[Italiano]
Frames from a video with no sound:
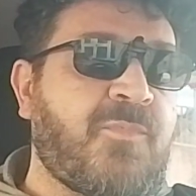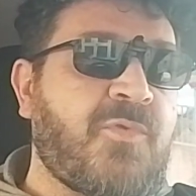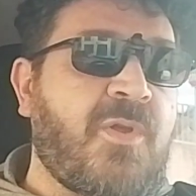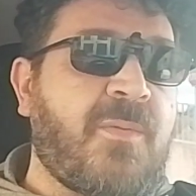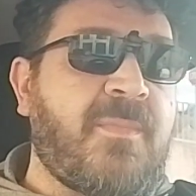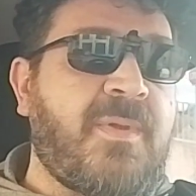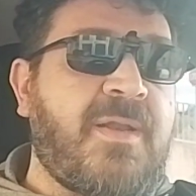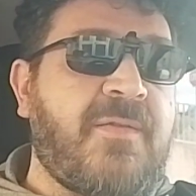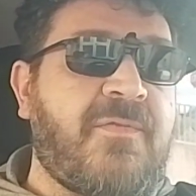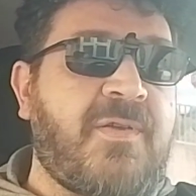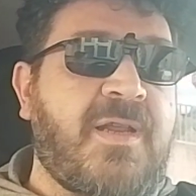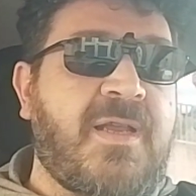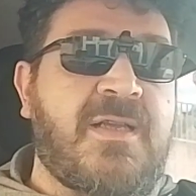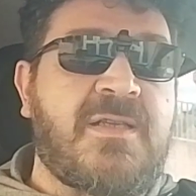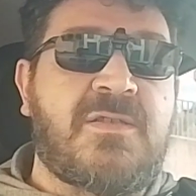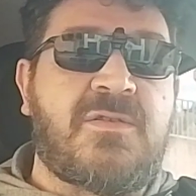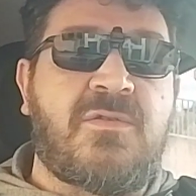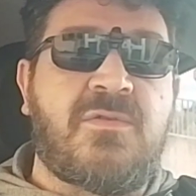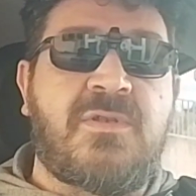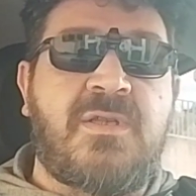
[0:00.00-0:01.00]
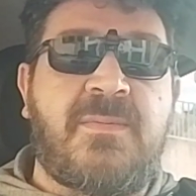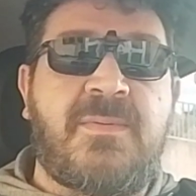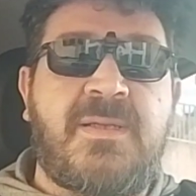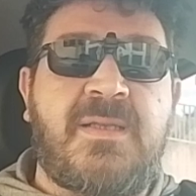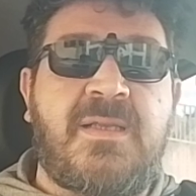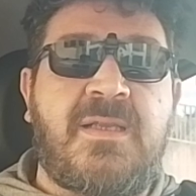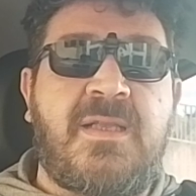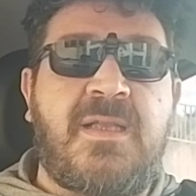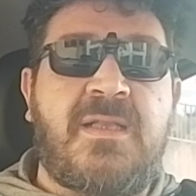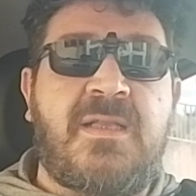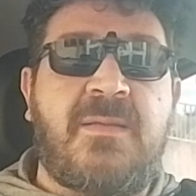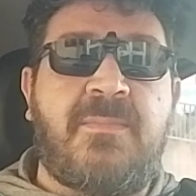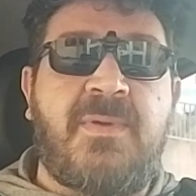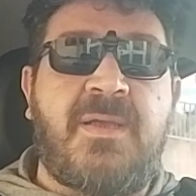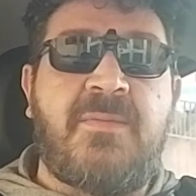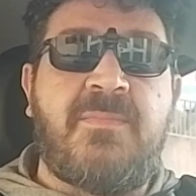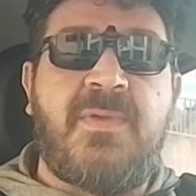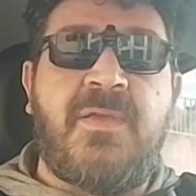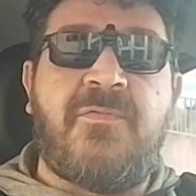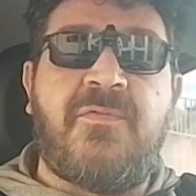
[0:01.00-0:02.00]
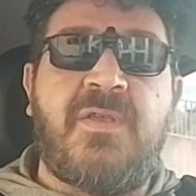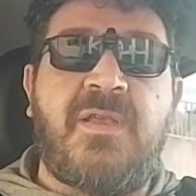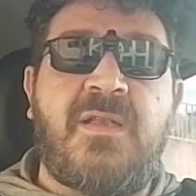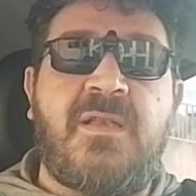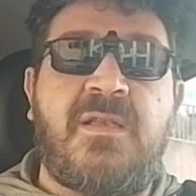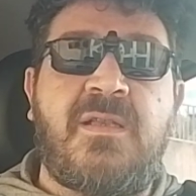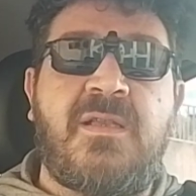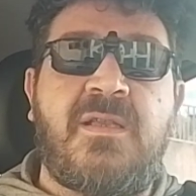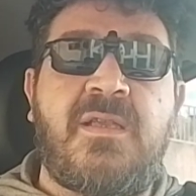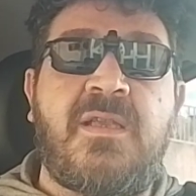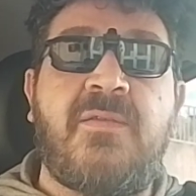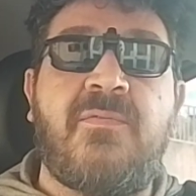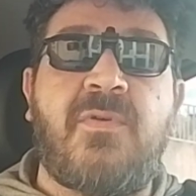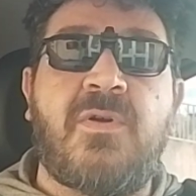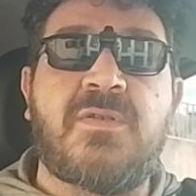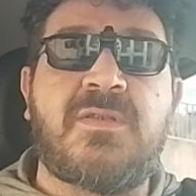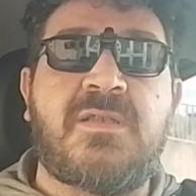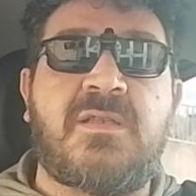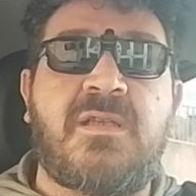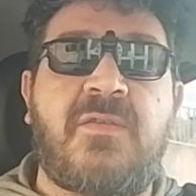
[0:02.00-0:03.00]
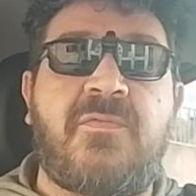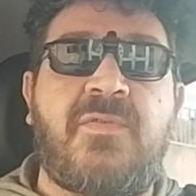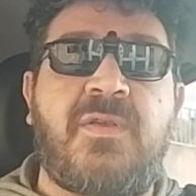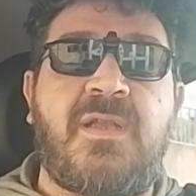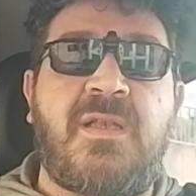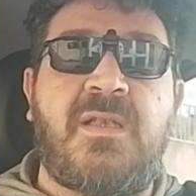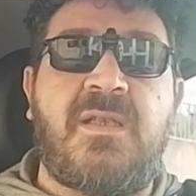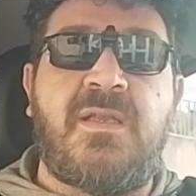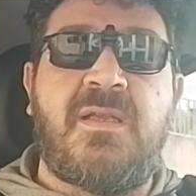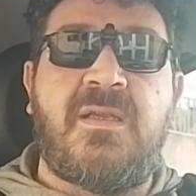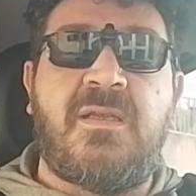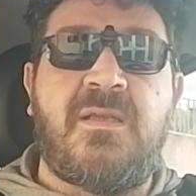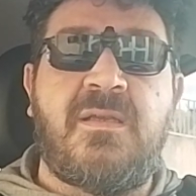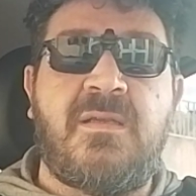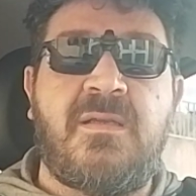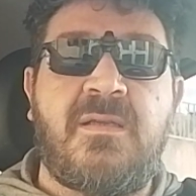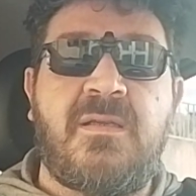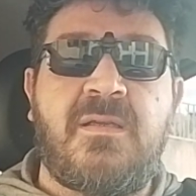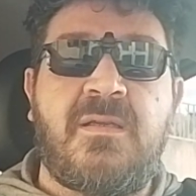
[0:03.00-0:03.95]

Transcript: Non me ne frega assolutamente niente, ma i miei figli, i vostri figli,